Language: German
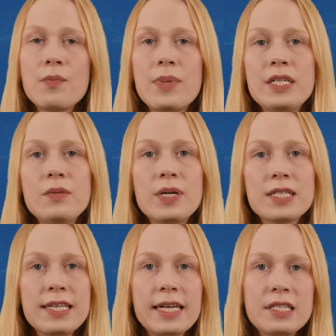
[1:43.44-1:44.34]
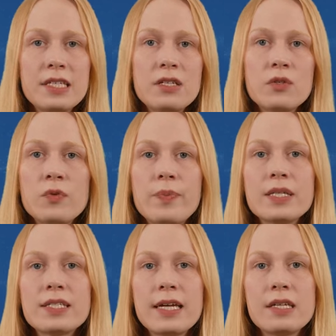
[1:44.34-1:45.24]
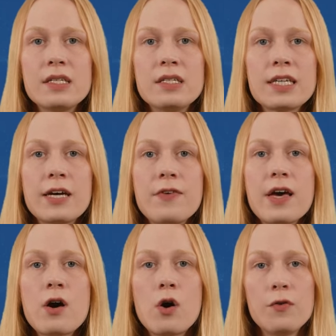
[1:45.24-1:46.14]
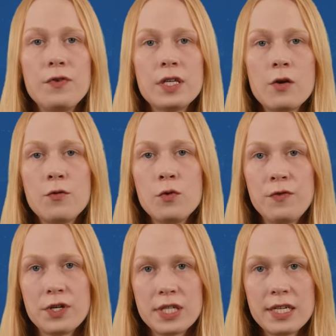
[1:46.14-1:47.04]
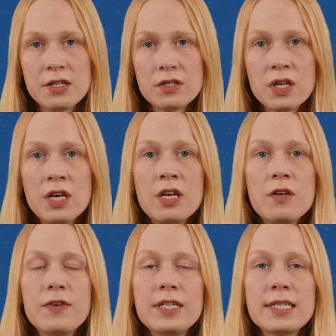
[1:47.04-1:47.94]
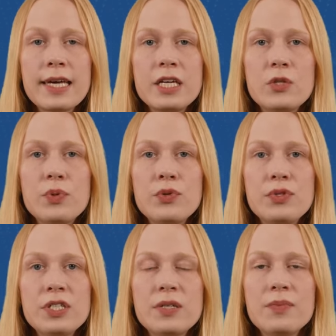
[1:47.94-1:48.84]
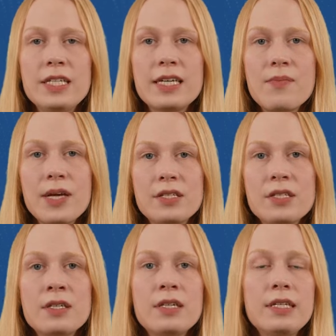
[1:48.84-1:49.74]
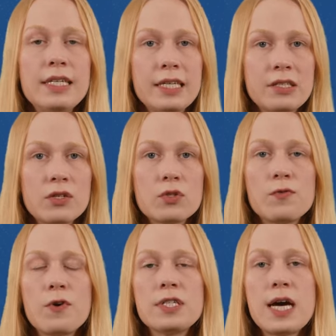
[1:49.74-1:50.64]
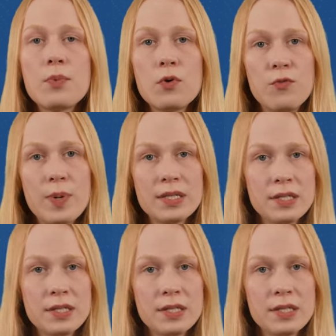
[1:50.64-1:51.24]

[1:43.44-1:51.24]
Bei den Patientinnen und Patienten treffe er häufig auf Unverständnis, wenn dringend benötigte Medikamente nicht sofort abrufbar